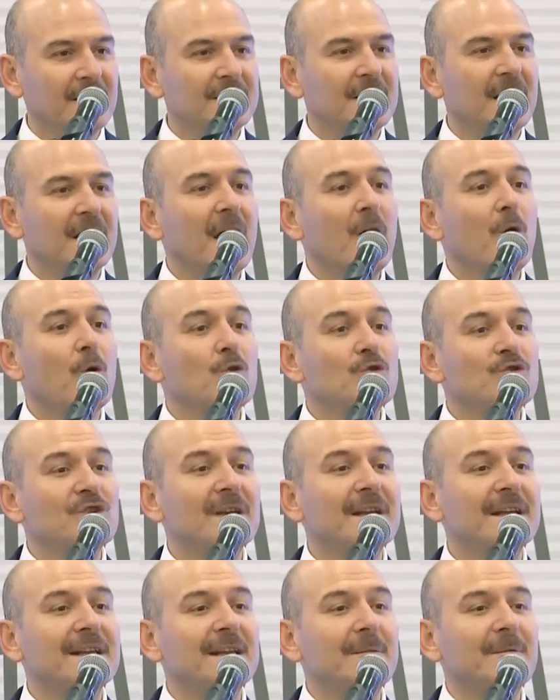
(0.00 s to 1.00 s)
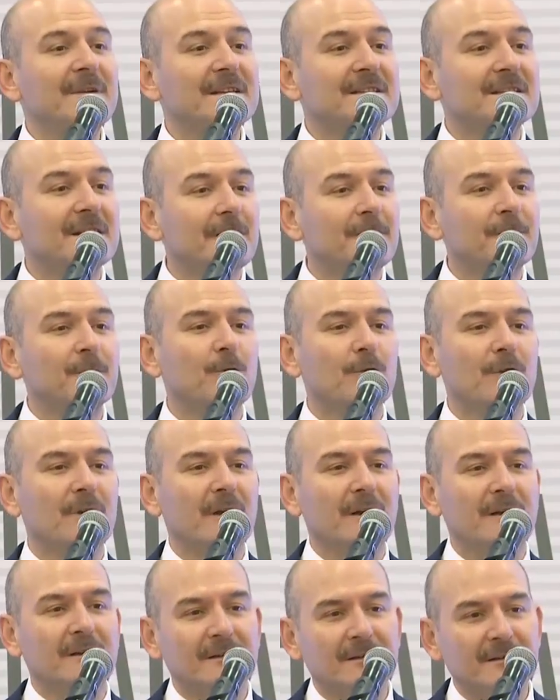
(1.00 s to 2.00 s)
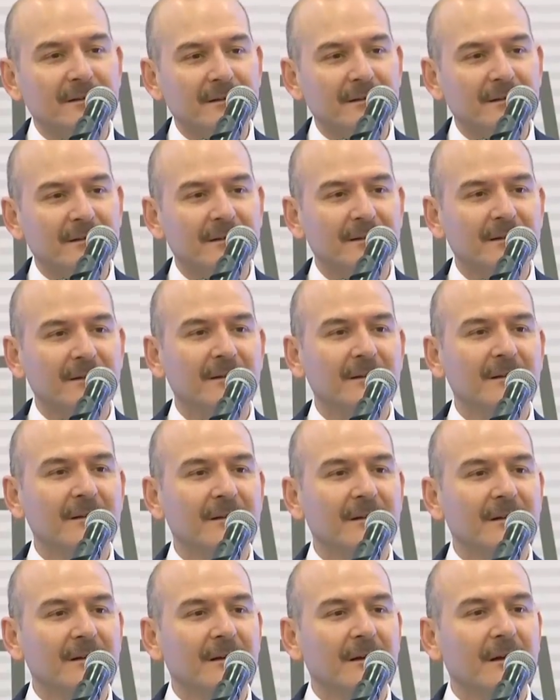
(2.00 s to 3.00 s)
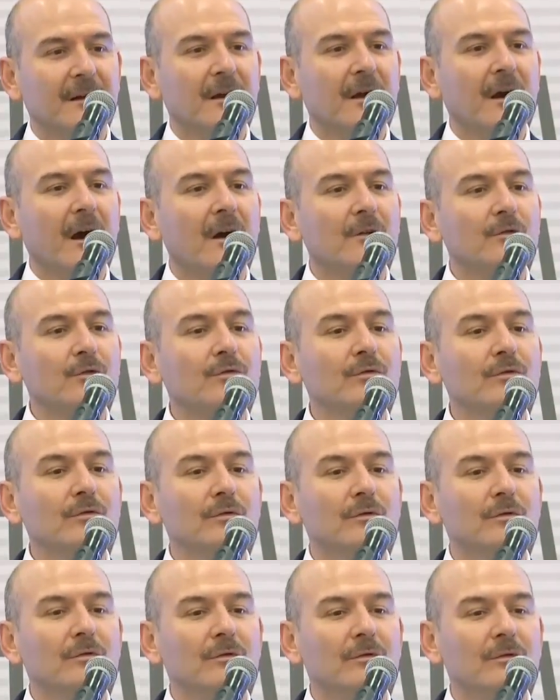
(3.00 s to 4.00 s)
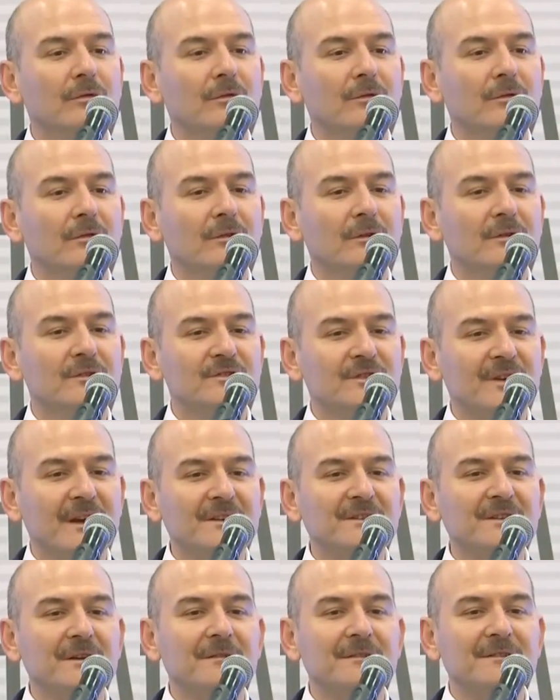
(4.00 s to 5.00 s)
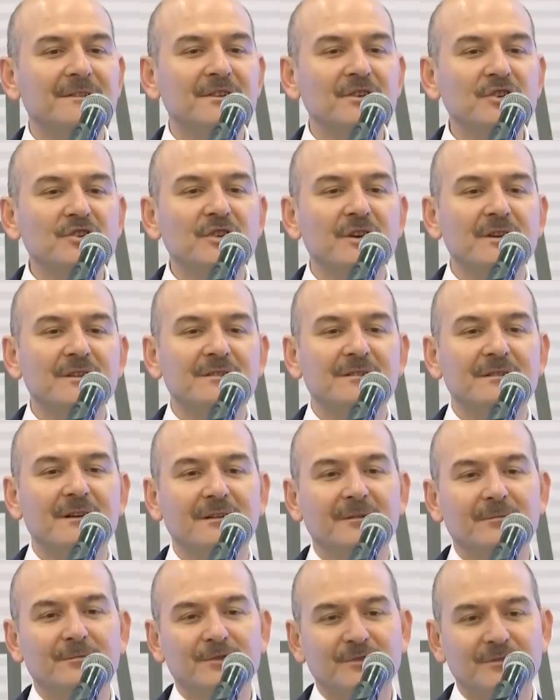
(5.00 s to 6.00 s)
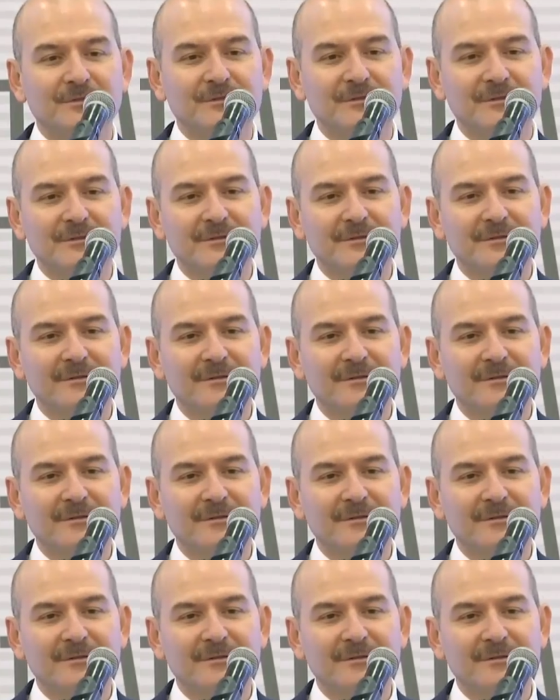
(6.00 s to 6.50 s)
yaya öncelikli bir trafik olarak kanun çerçevesi içerisine alınmıştır.